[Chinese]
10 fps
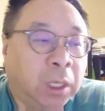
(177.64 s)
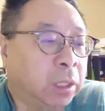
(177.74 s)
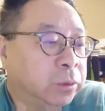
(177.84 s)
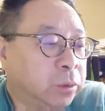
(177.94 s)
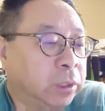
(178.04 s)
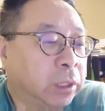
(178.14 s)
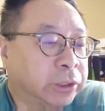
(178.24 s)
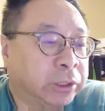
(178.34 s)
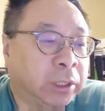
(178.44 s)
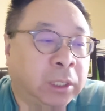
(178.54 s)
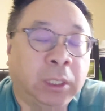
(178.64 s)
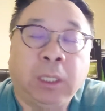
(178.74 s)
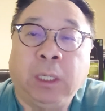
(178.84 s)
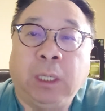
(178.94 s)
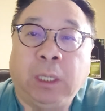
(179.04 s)
啊，如果要是
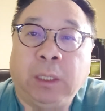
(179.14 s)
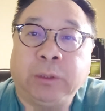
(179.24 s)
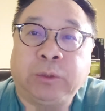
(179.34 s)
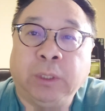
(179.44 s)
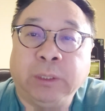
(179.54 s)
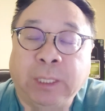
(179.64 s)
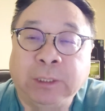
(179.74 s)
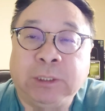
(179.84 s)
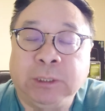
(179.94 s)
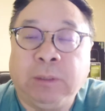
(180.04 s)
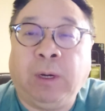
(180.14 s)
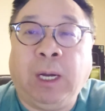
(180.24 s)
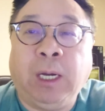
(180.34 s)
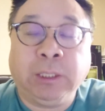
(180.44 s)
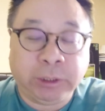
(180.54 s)
啊、呃、需要延期的
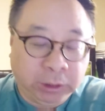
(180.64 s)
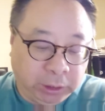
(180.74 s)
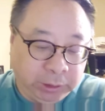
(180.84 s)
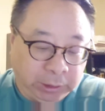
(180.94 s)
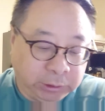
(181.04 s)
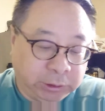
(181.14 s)
话啊，是可以延